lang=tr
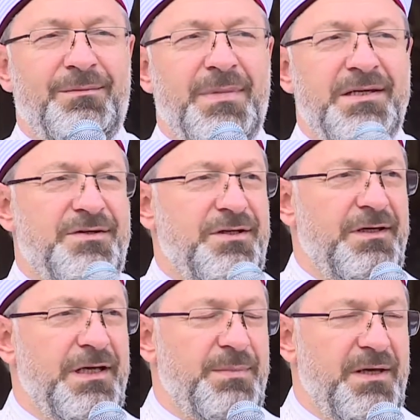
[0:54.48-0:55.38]

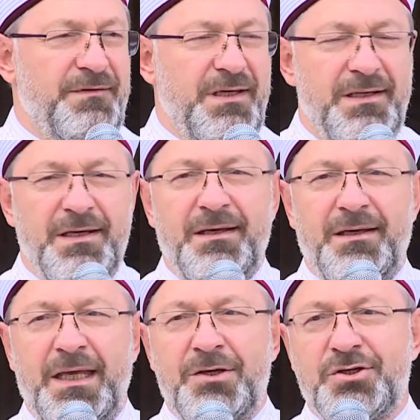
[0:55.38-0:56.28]
Mescid-i
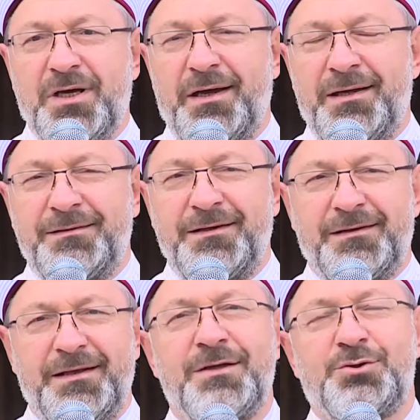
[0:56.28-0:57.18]
Nebevi'yi inşa
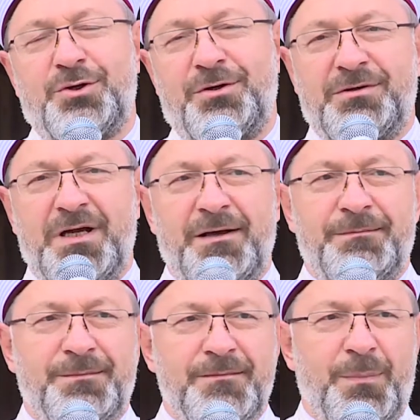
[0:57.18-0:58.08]
ettikten
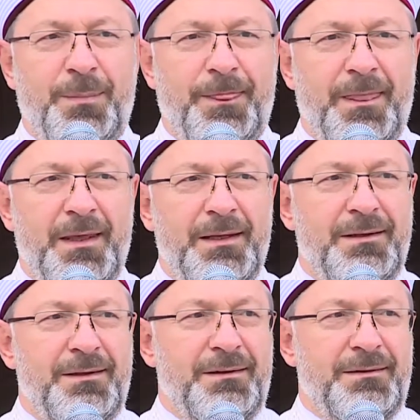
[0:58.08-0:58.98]
sonra
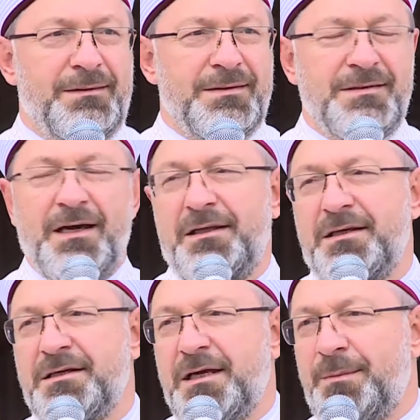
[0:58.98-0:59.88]

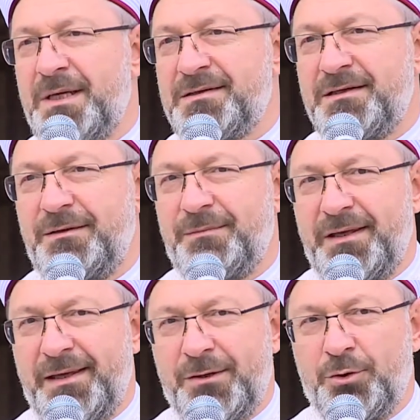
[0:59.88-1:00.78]
sadece namaz kılma
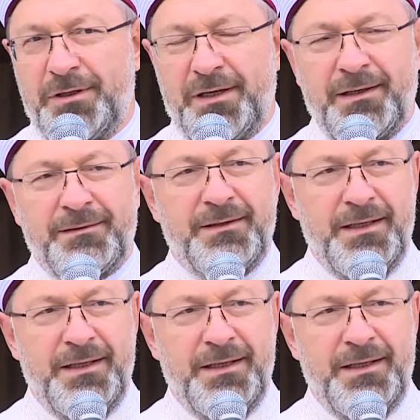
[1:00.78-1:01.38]
yeri olarak